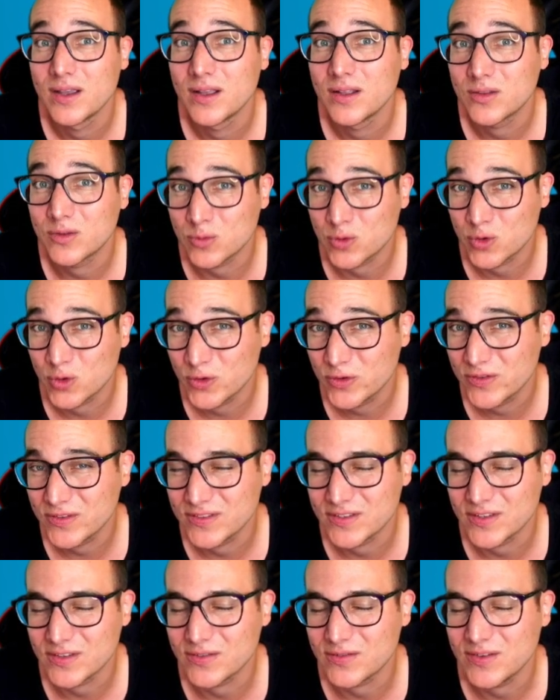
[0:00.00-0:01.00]
Zum Schluss
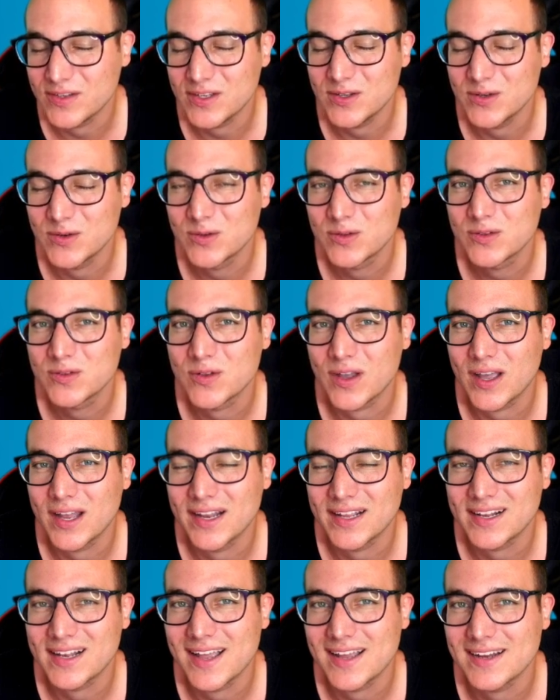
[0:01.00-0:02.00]
dieses Videos noch
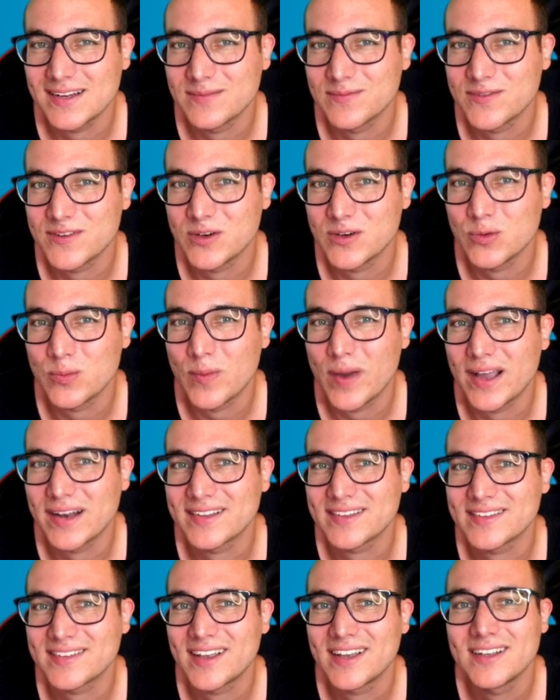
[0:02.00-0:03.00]
eine kleine Empfehlung
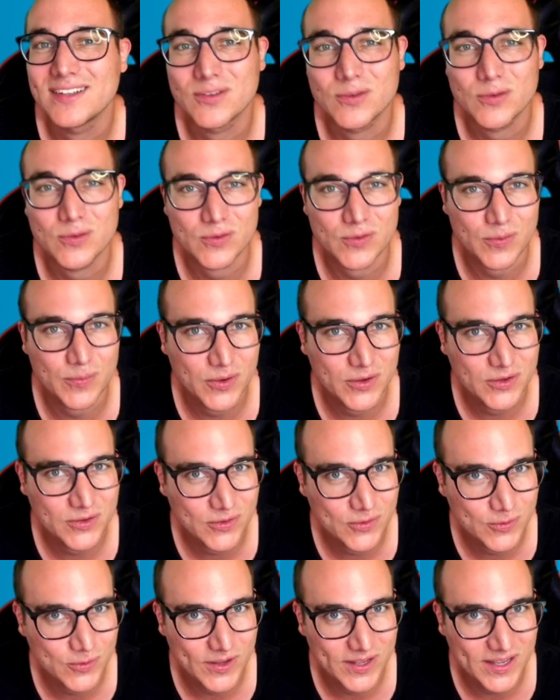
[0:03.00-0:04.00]
meinerseits und zwar
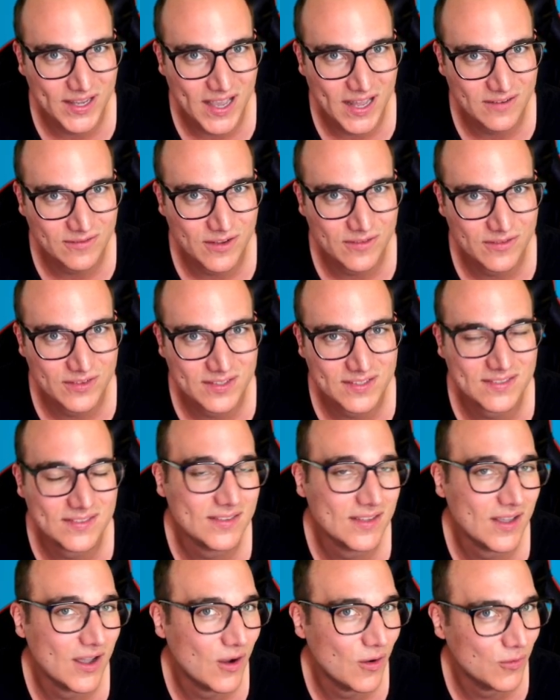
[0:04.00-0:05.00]
möchtest du dein
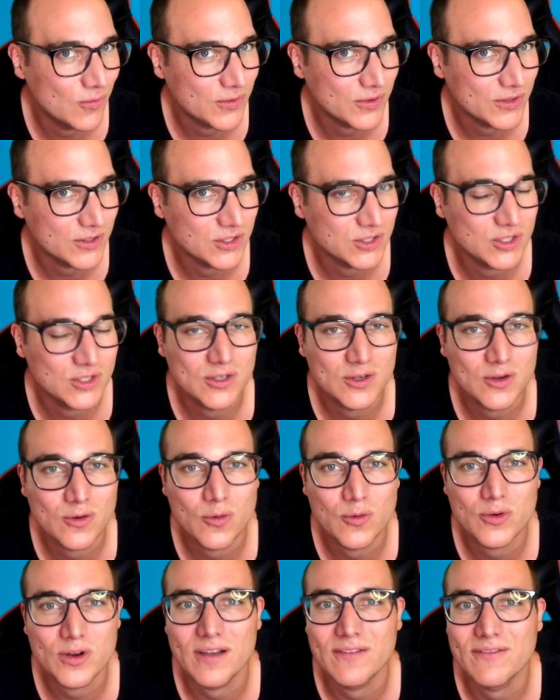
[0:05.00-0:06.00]
Canva-Wissen auffrischen
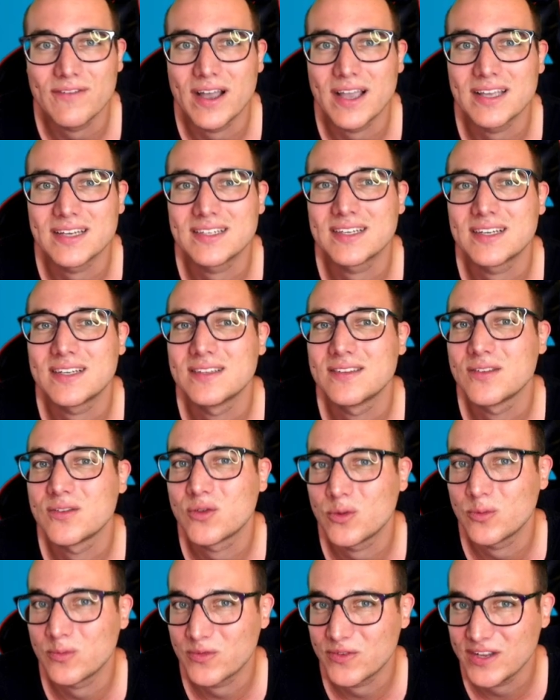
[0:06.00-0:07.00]
oder erweitern,
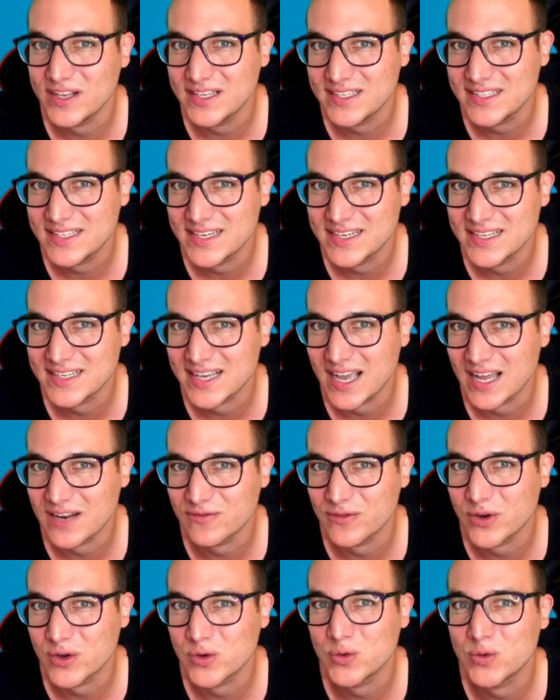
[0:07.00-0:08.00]
so empfehle ich dir den
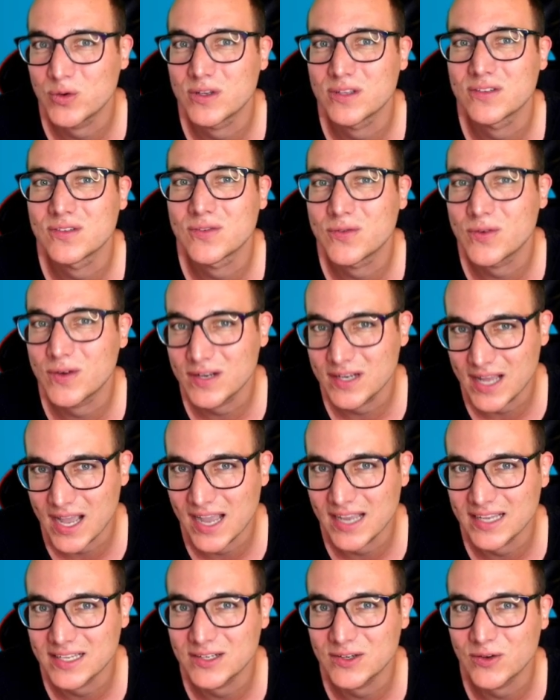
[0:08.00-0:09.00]
Canva-Kurs von
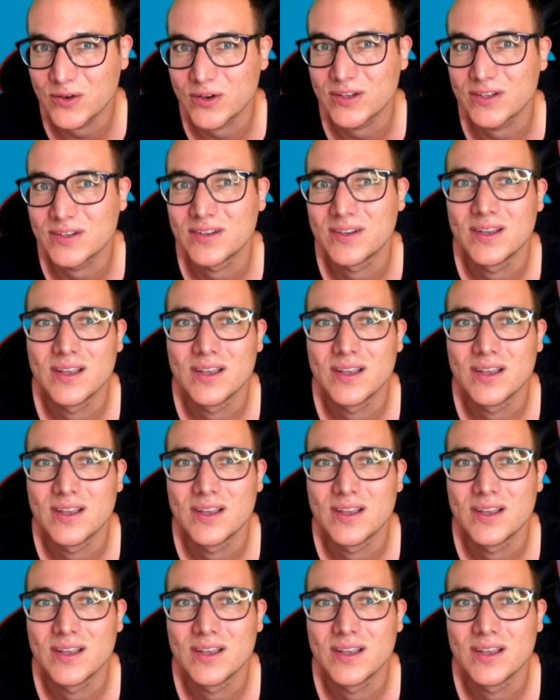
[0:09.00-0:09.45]
iLearn.